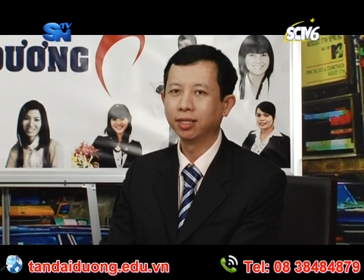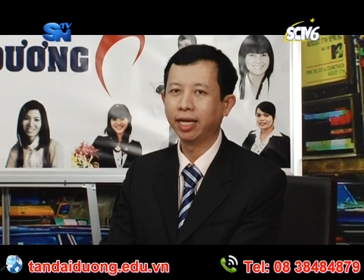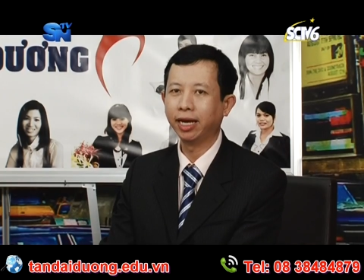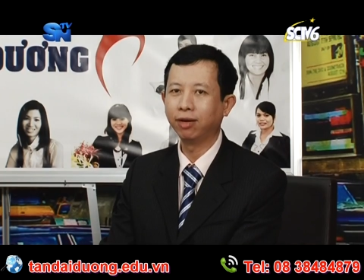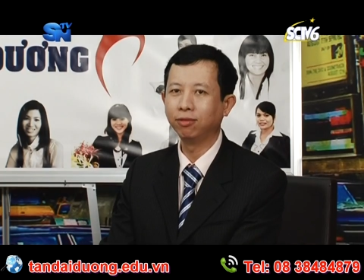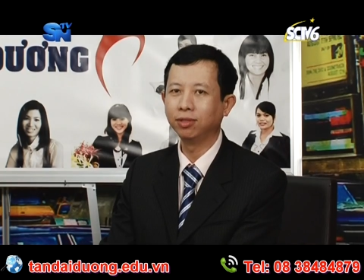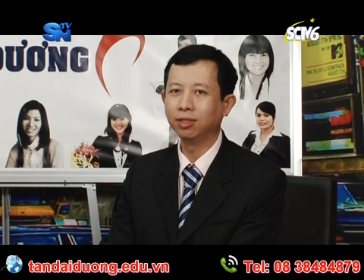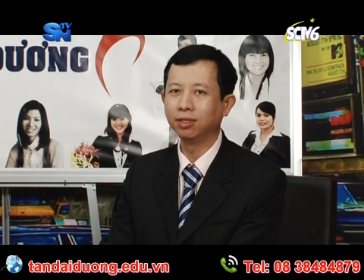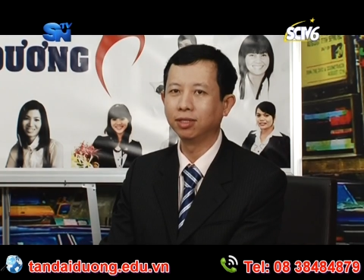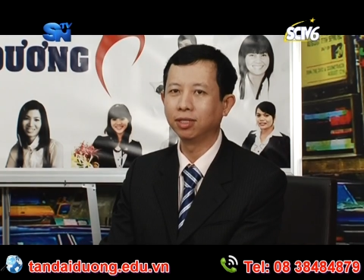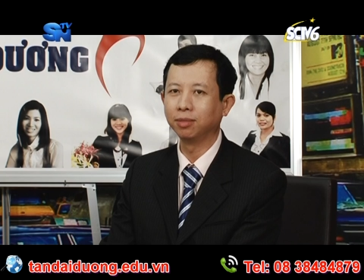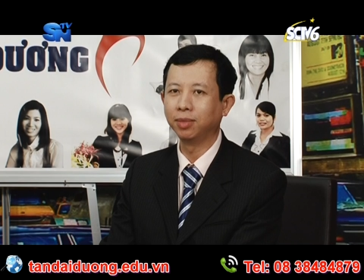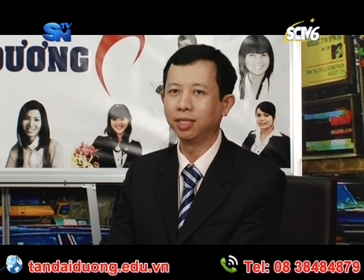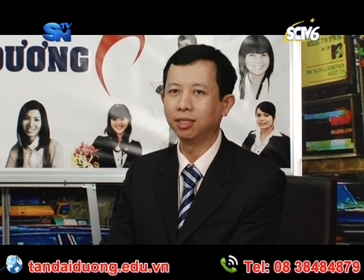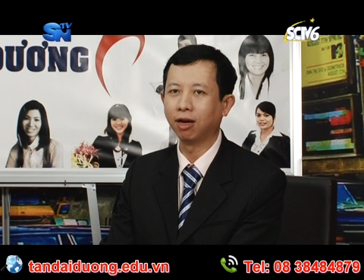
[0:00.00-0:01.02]
theo như
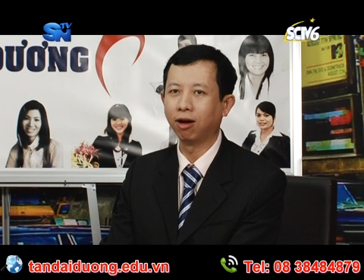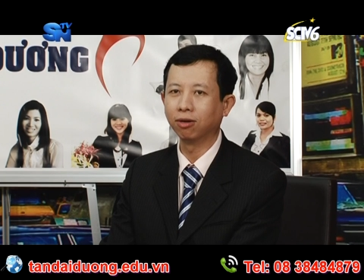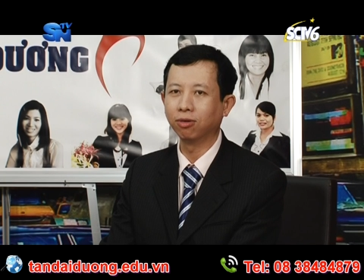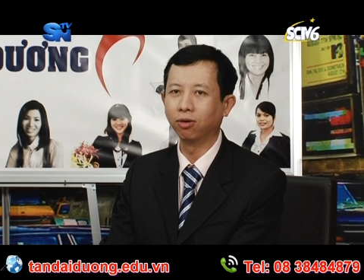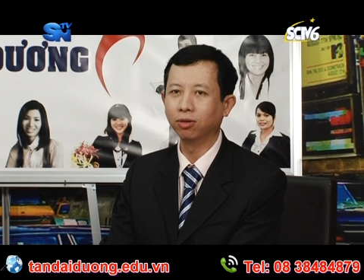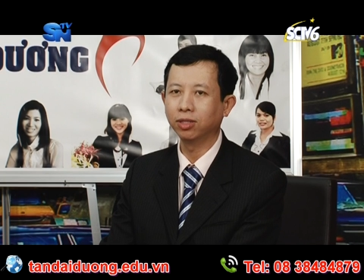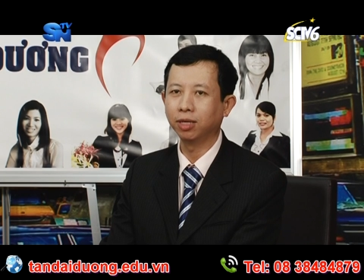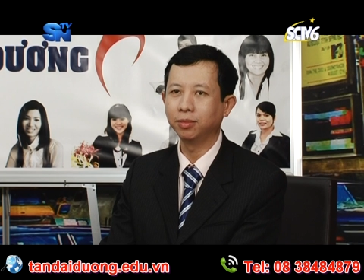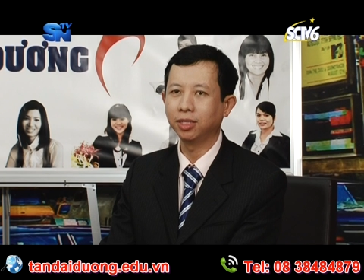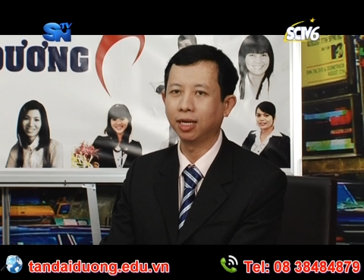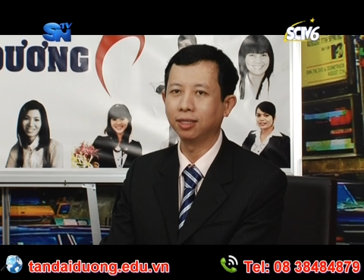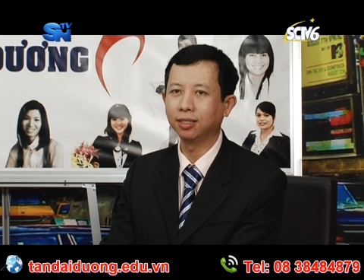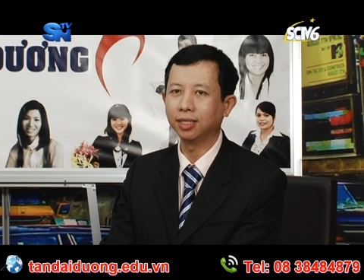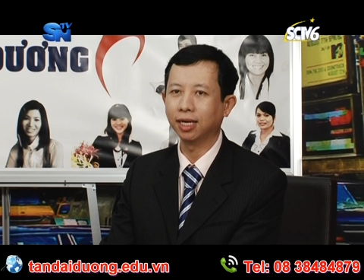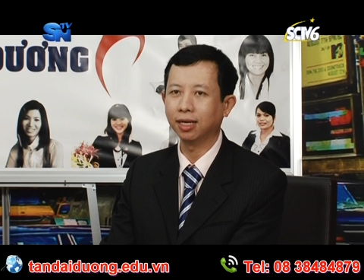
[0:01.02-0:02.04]
sự bình chọn của
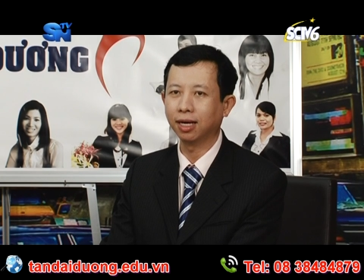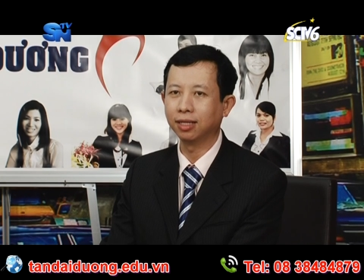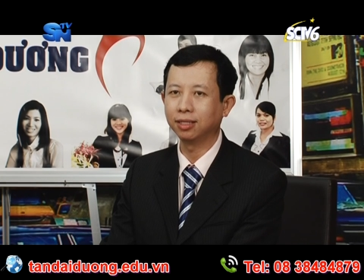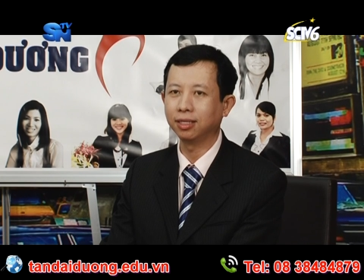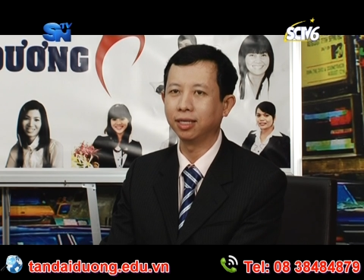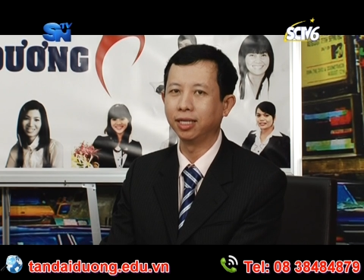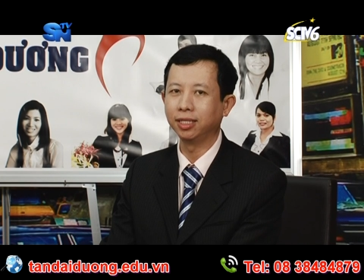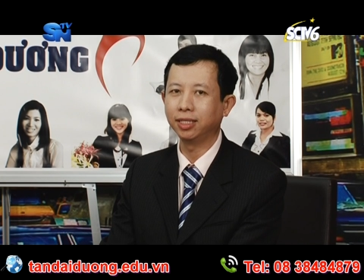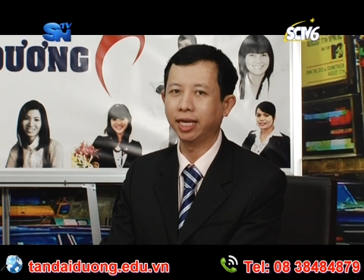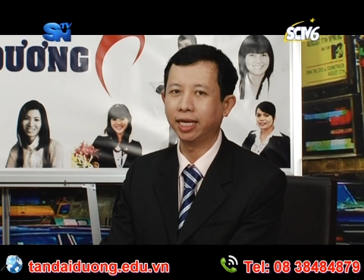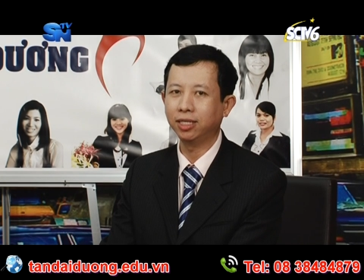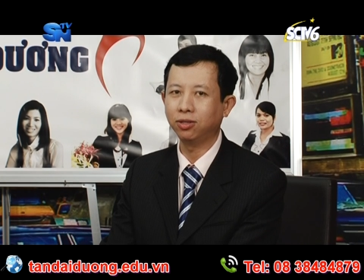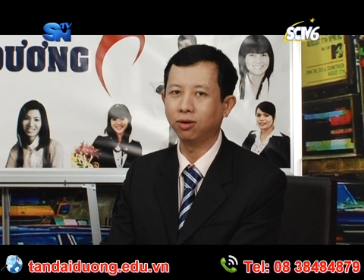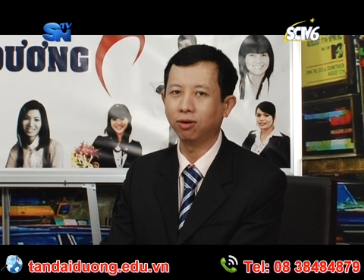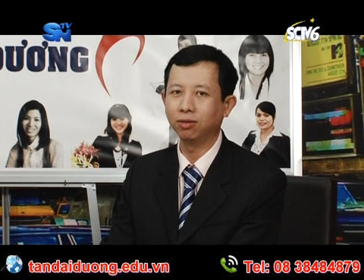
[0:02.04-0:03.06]
Thomson's
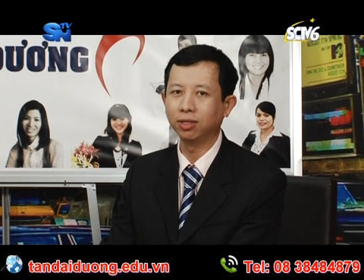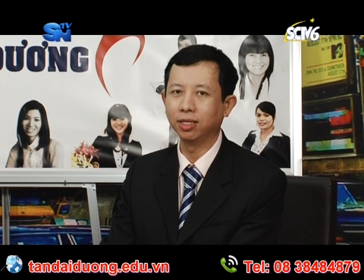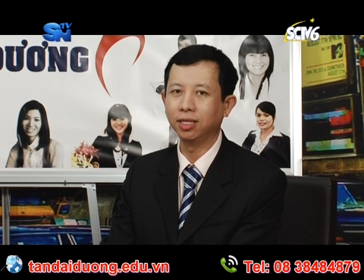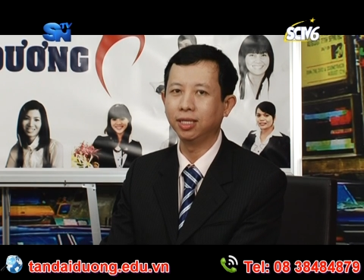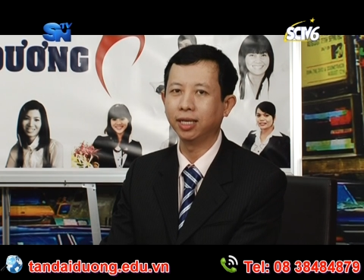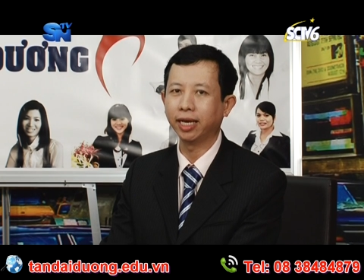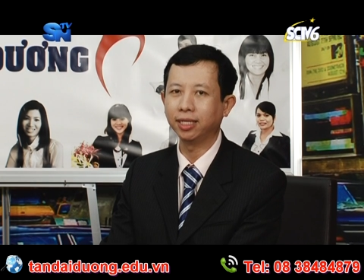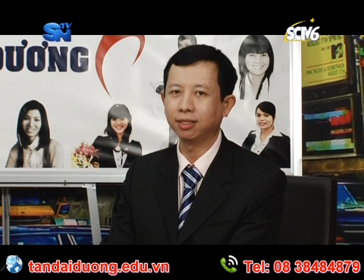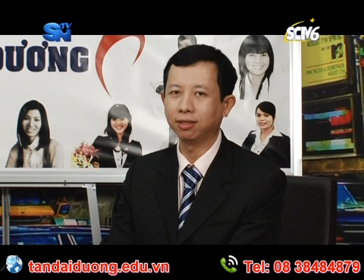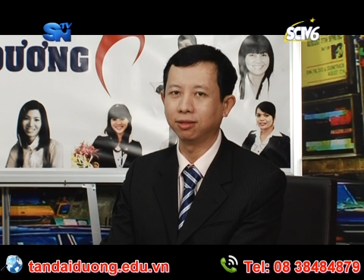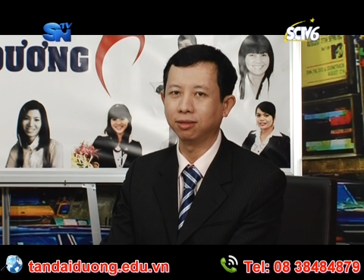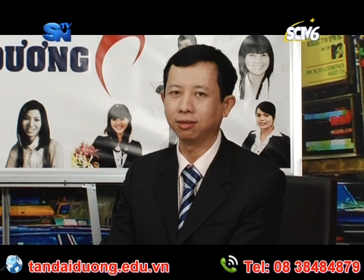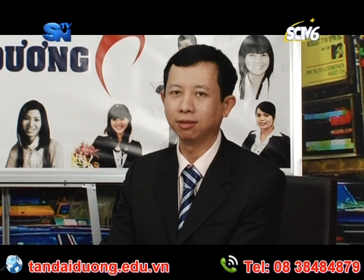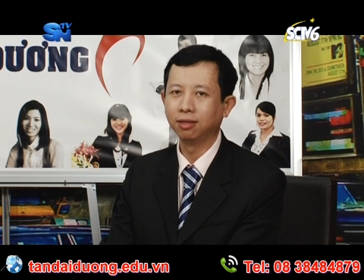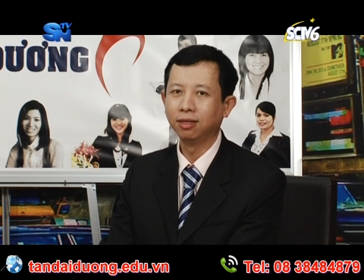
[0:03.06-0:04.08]
Essential
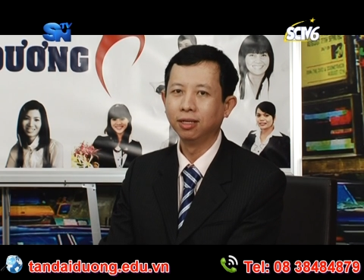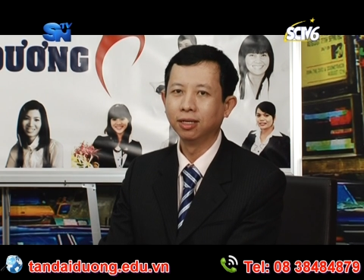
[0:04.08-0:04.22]
Indicators,